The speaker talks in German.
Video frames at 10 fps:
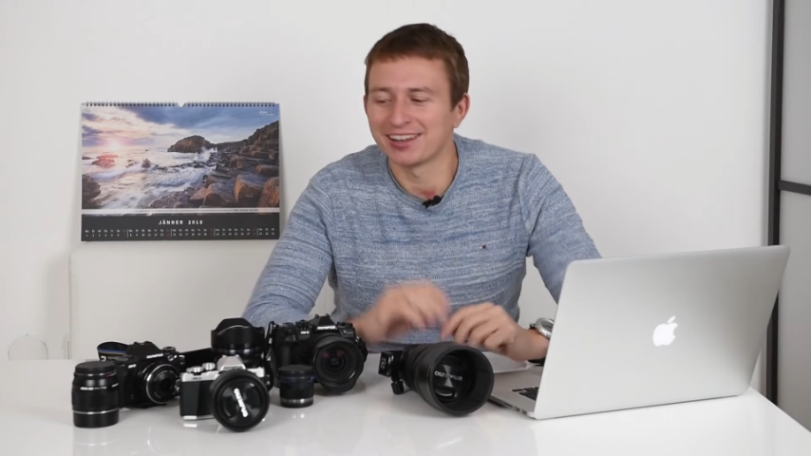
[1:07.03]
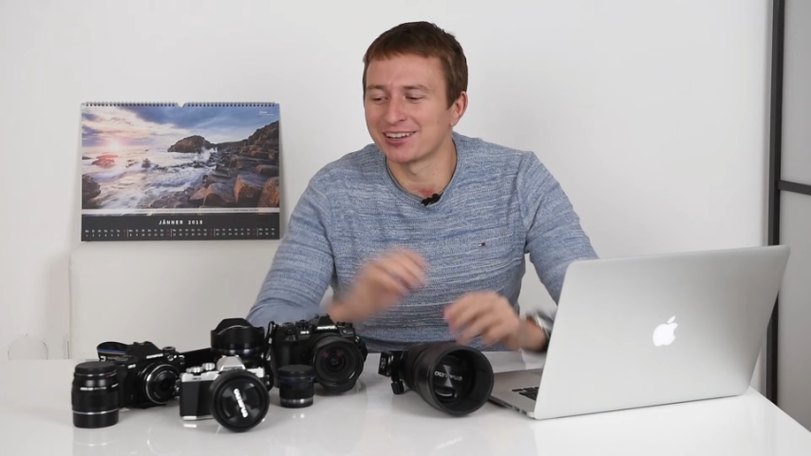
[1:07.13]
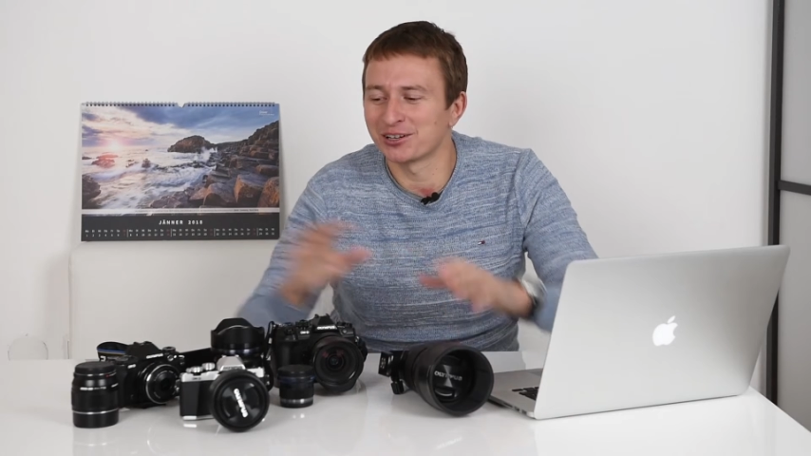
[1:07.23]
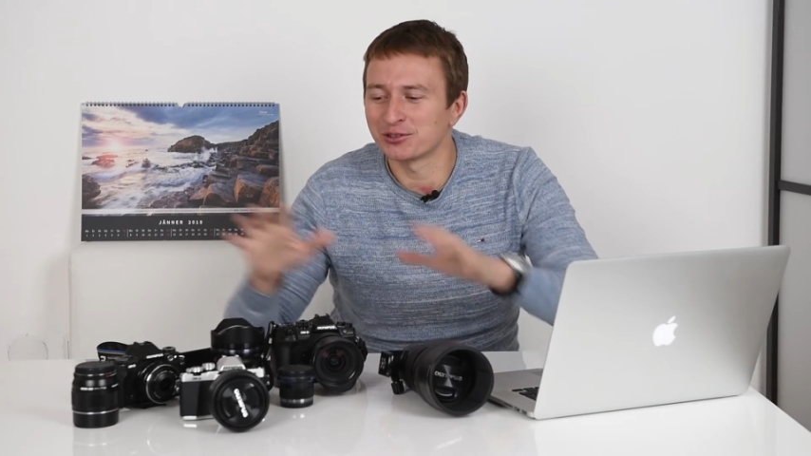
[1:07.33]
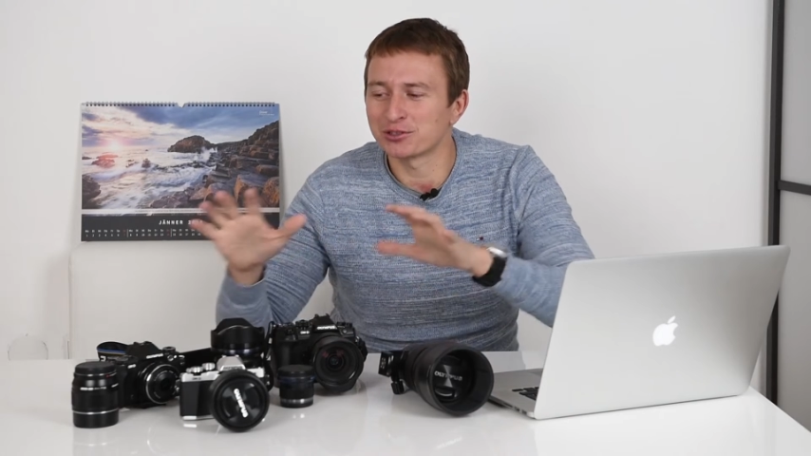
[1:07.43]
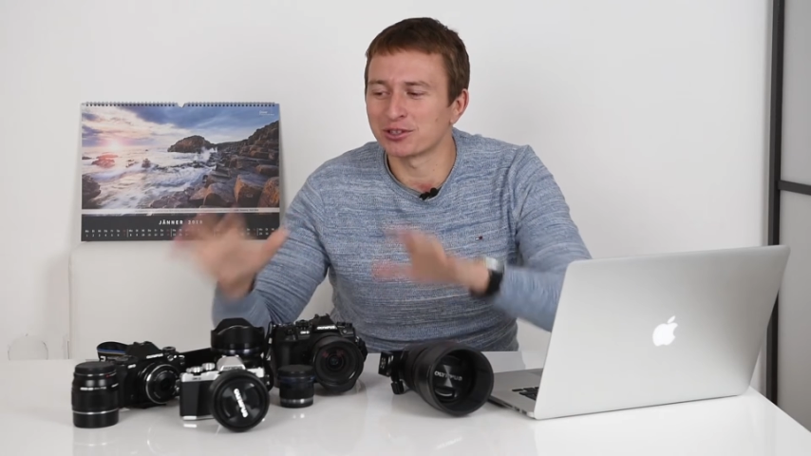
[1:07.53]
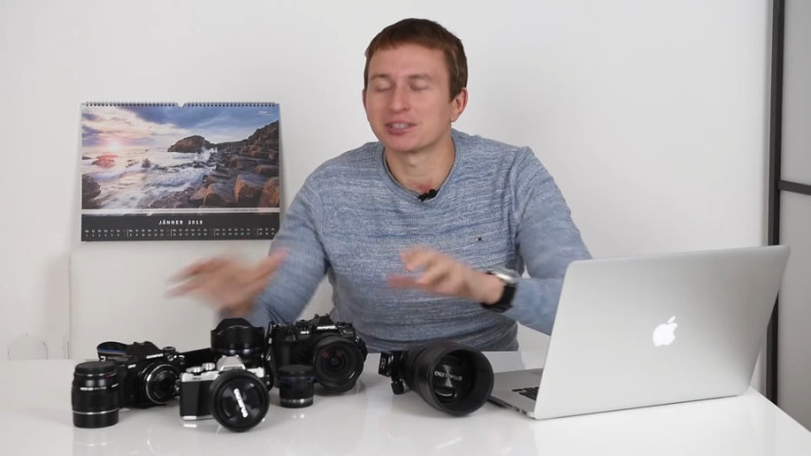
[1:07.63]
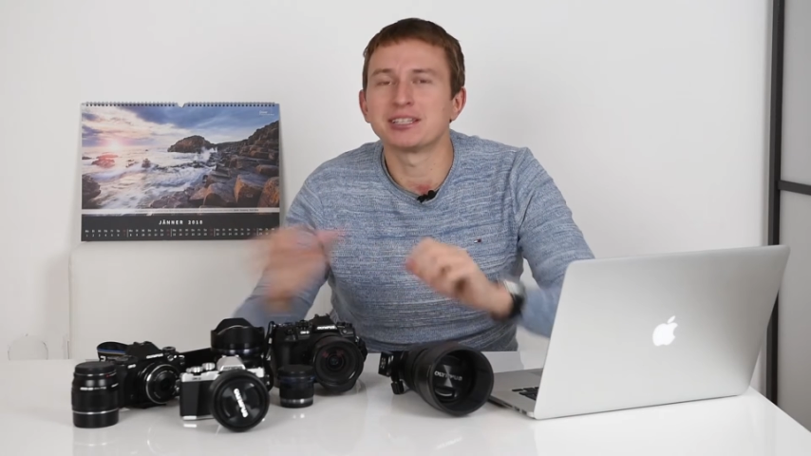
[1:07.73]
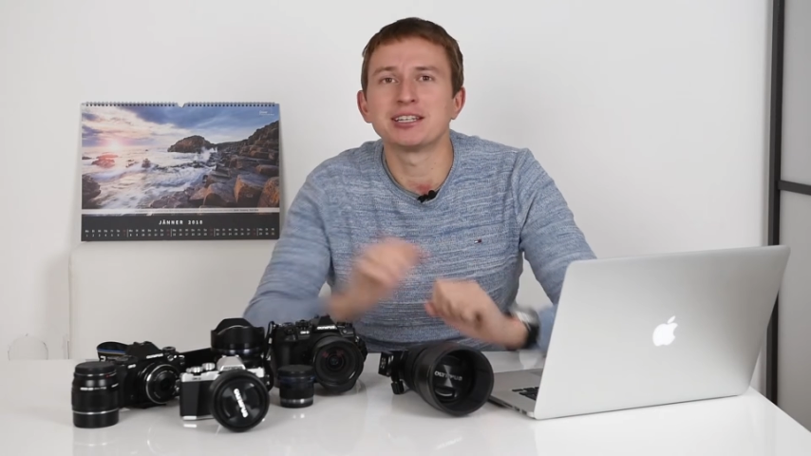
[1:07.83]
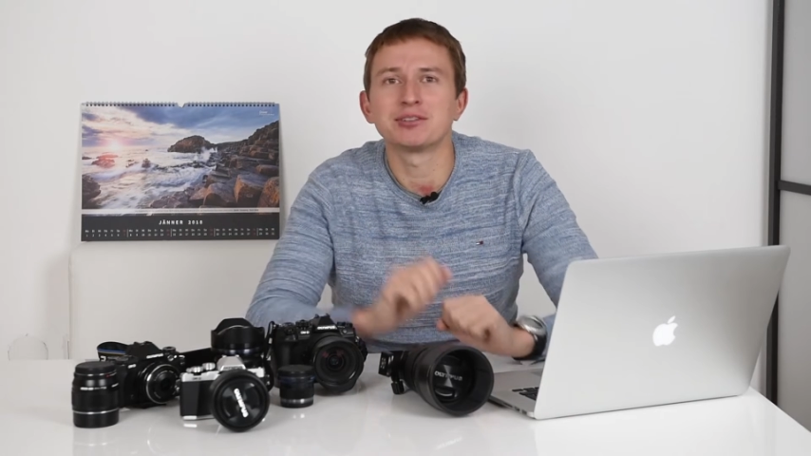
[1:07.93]
Ich kann nur
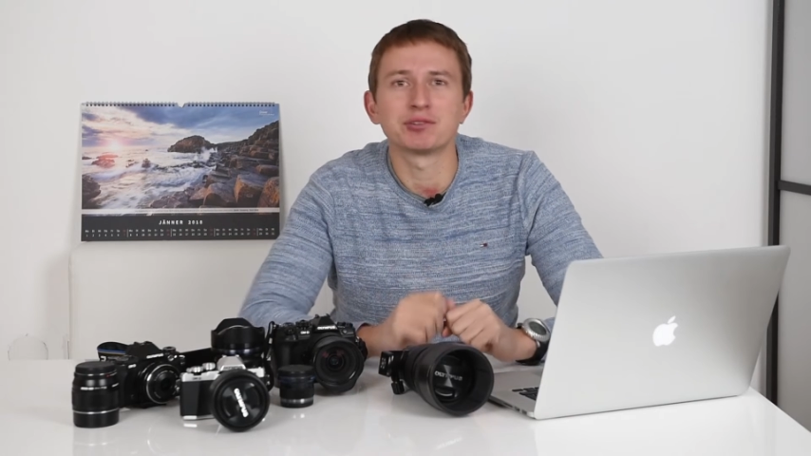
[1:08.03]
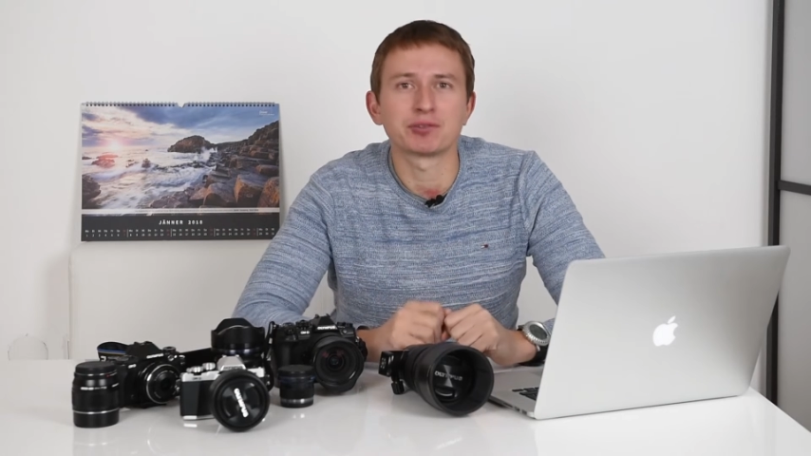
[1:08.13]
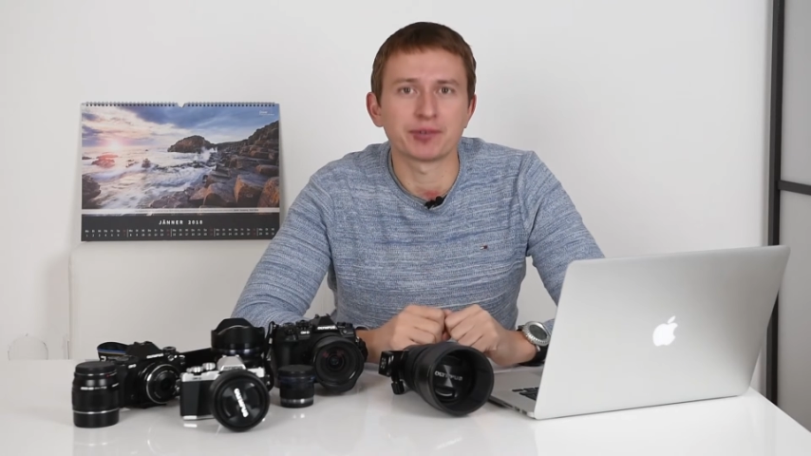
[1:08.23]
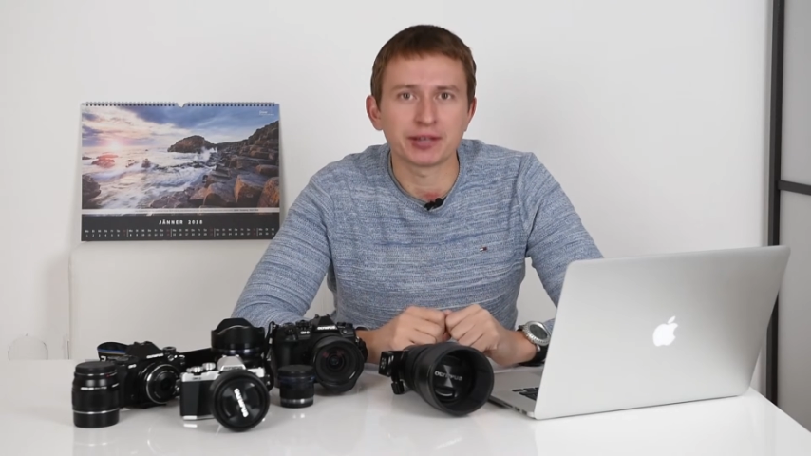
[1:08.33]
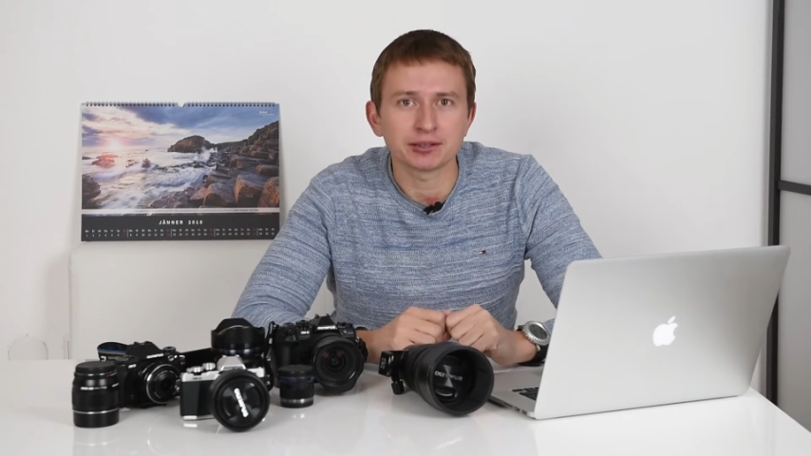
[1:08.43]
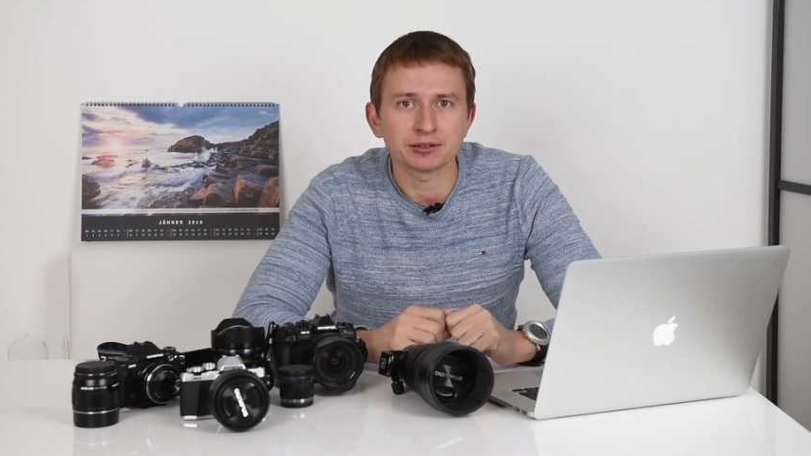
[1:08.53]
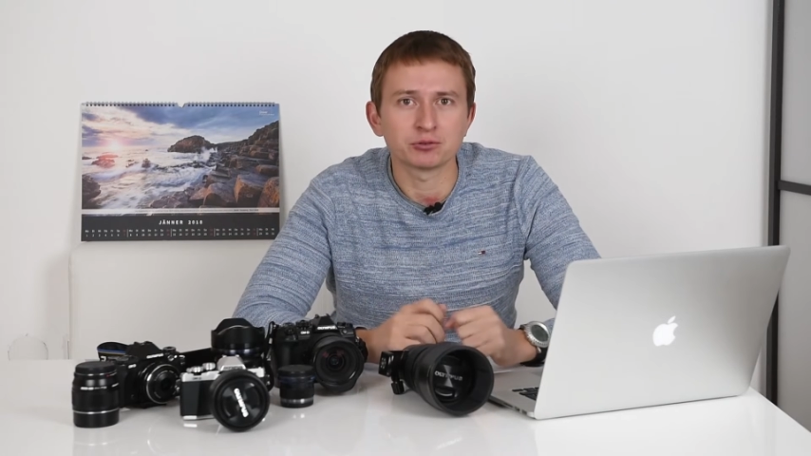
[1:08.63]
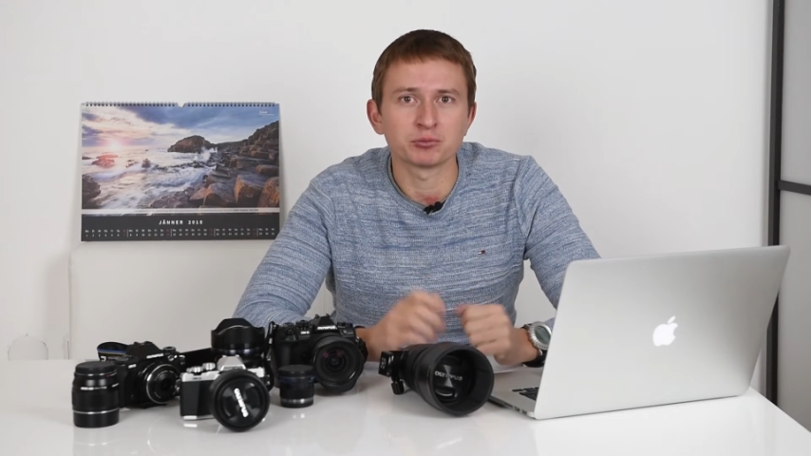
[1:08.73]
sagen, die, die wir verwenden